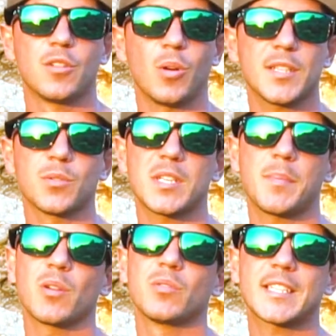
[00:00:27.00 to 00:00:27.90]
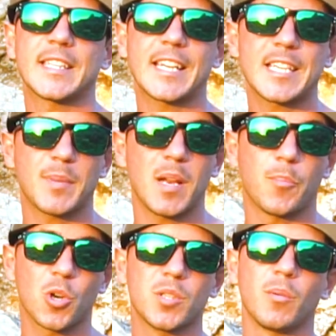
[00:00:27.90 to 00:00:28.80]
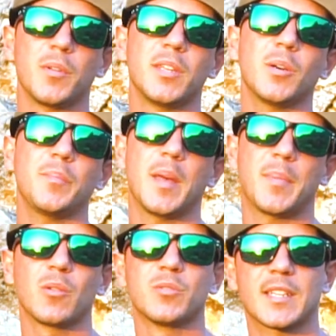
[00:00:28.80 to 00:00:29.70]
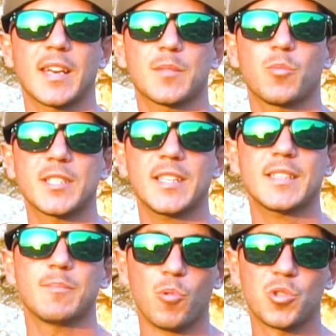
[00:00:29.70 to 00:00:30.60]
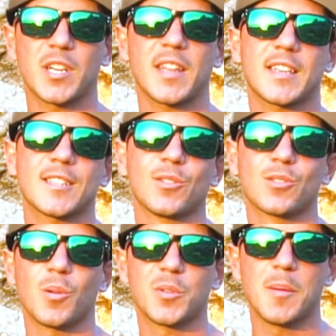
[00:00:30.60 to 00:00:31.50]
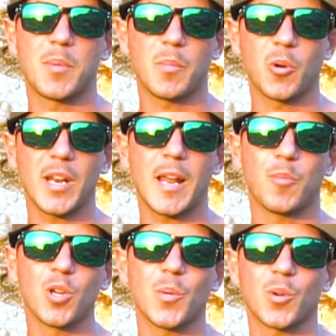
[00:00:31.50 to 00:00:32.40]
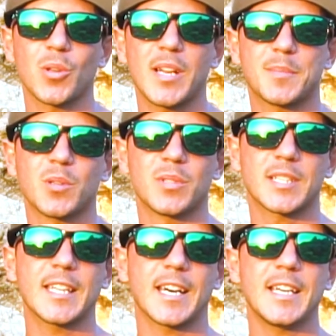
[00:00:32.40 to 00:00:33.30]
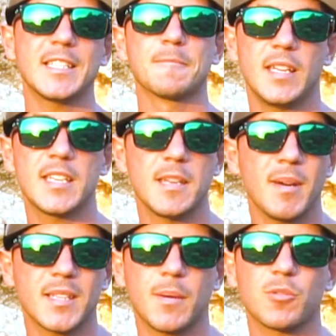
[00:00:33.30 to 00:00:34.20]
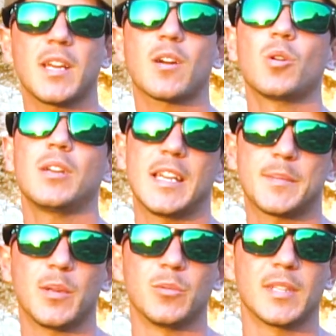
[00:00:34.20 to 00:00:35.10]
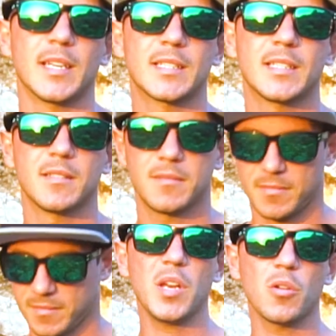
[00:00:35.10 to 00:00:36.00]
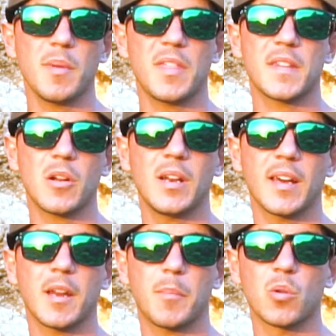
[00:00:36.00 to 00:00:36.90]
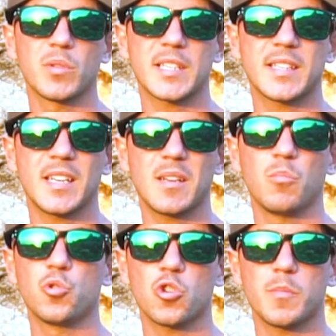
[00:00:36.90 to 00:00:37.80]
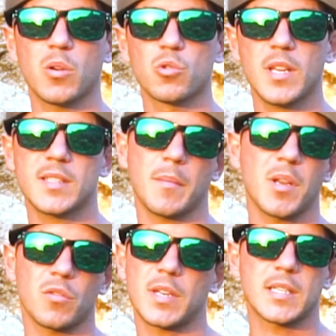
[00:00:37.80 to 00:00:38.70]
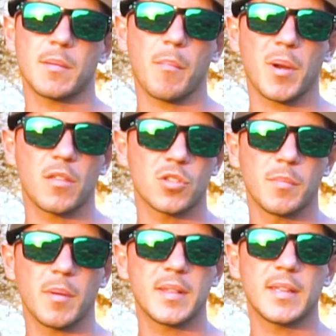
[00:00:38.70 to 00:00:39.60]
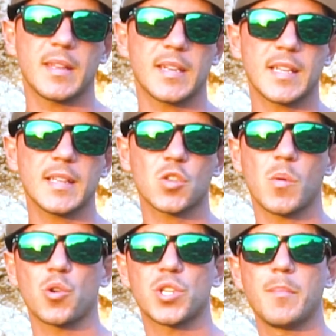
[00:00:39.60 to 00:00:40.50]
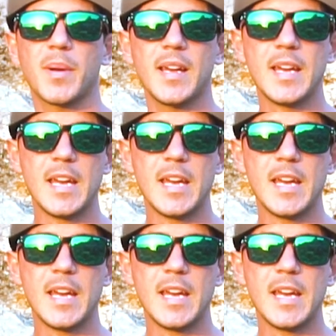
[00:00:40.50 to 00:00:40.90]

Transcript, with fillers: todas las dudas y preguntas que tengáis para el próximo vídeo de preguntas y respuestas. Muchas gracias a todos como siempre por el apoyo, por todas las preguntas que dejáis y sin más vamos ya con las preguntas. Bien, hoy me he centrado en elegir preguntas que tienen muchos me gustas, también otras que me han parecido simplemente interesantes, como hago siempre,